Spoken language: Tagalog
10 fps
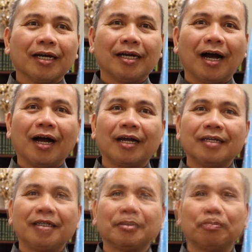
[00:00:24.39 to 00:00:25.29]

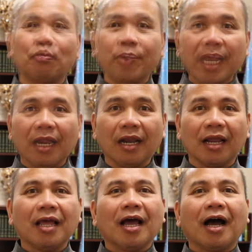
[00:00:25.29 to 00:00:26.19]
God's will
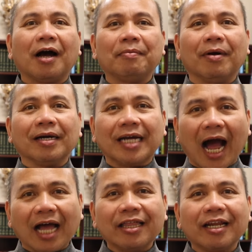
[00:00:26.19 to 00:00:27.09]
of
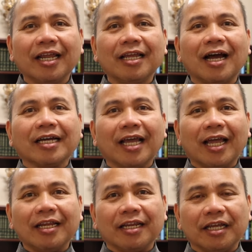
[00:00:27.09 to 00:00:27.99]
gathering
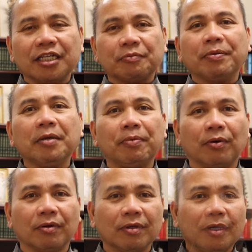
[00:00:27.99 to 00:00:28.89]
again His
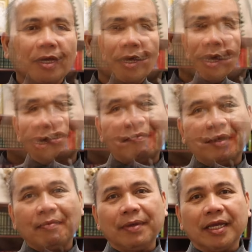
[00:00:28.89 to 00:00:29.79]
people. That's why at the
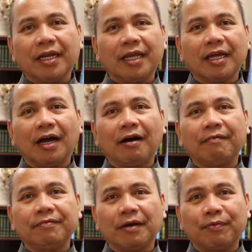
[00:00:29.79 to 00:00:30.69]
very beginning
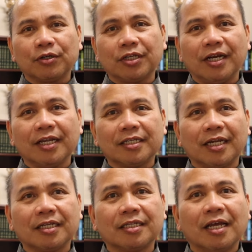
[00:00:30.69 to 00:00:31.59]
of the first reading
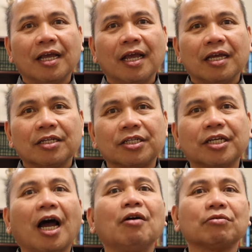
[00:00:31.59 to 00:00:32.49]
says,
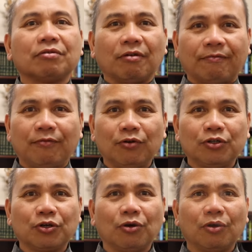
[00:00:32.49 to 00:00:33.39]
Shout for
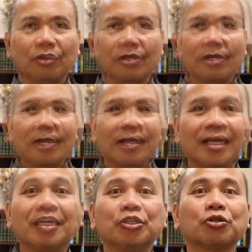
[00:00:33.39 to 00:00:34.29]
joy
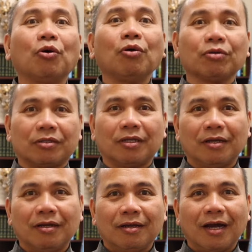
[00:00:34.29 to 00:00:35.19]
Exalt
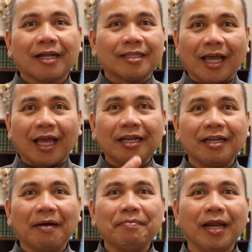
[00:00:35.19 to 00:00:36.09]
at the
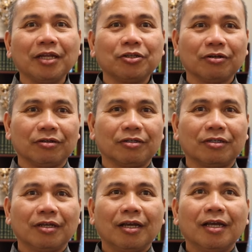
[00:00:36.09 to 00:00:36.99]
head of
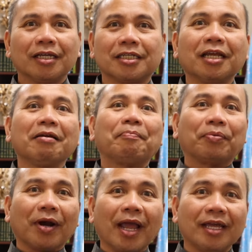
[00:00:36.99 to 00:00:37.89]
nations. Sing
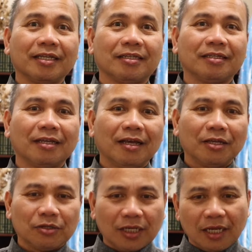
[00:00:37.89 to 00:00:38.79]
praise.
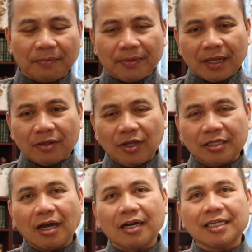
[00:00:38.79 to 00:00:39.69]
You see,
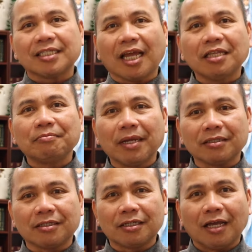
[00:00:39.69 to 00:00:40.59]
these are
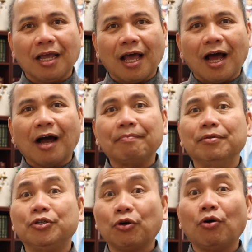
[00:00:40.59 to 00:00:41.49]
statements
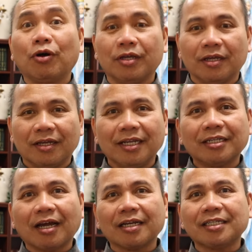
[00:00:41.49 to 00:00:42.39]
of joy. These
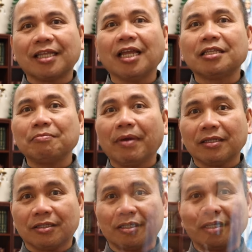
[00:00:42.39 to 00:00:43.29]
are
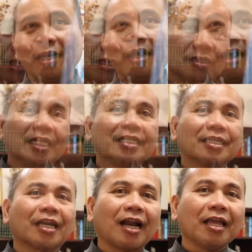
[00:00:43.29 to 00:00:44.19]
statements
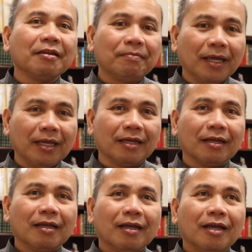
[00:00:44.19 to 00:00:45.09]

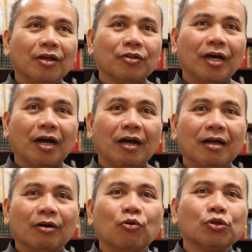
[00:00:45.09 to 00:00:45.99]
describing
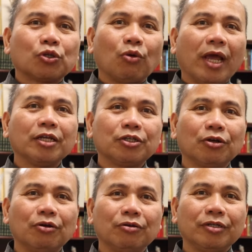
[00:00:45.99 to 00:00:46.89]
the
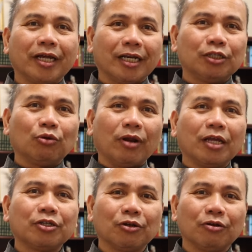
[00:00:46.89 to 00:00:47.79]
consolation, the
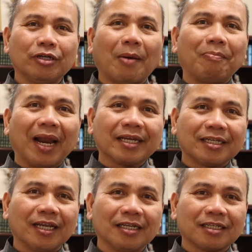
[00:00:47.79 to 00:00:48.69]
restoration, the
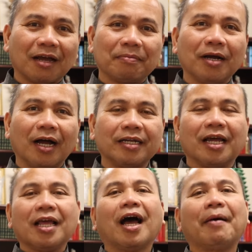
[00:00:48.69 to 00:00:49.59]
blessings of God
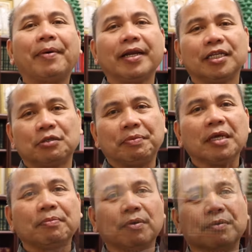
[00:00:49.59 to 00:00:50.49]
upon His people.